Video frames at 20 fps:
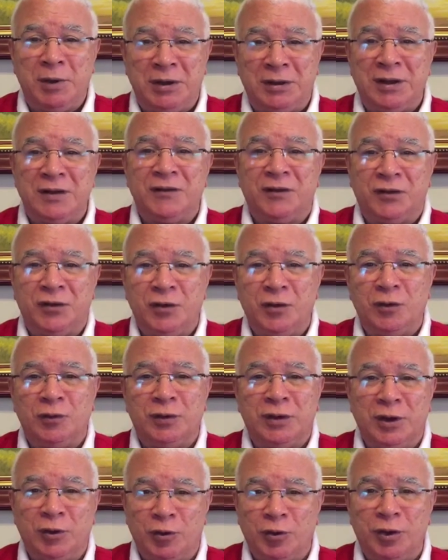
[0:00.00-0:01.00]
mi
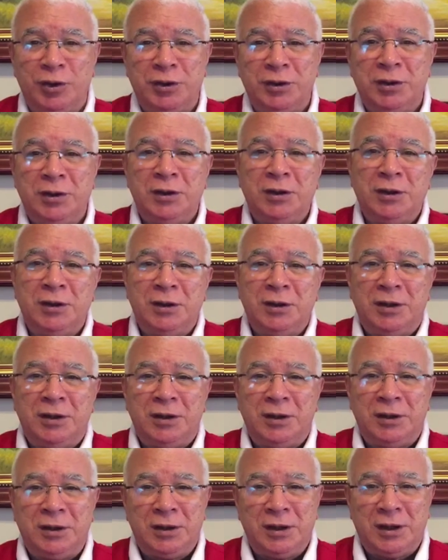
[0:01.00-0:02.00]
intención de hoy
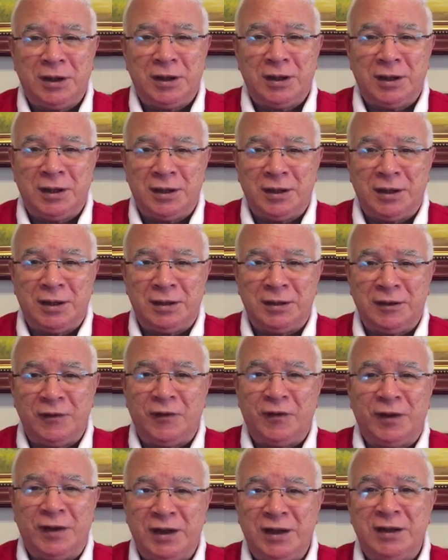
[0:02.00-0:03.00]
era
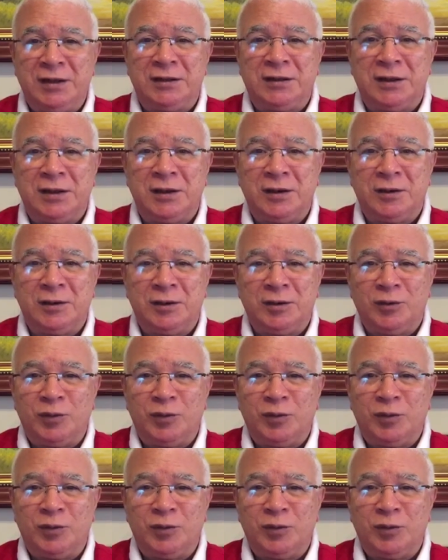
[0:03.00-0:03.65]
diferente,